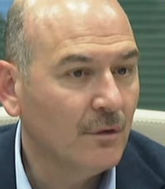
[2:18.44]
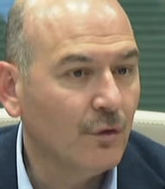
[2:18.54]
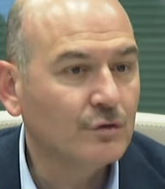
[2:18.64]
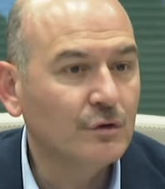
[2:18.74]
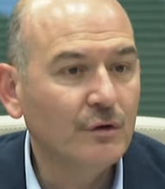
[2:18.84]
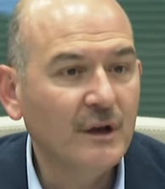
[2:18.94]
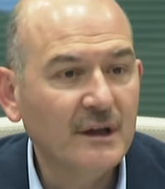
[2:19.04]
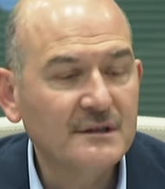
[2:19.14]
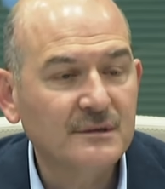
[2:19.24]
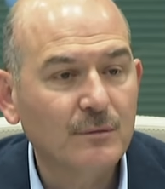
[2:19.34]
Oradan oraya
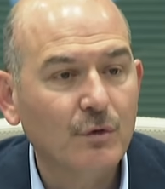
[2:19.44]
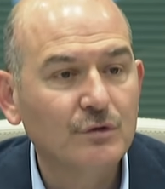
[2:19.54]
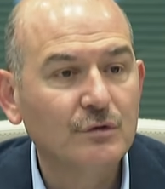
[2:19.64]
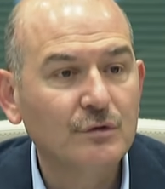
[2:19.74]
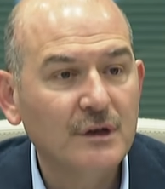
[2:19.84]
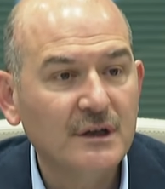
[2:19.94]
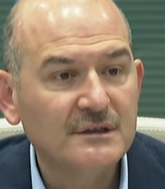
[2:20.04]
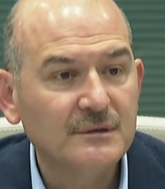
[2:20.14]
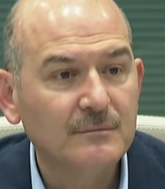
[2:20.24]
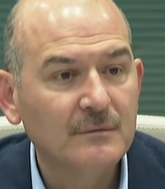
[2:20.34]
gezeyim, oradan oraya
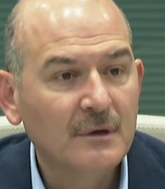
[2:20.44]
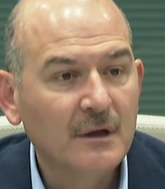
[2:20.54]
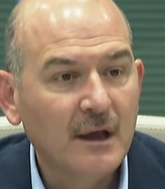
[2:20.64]
gezeyim.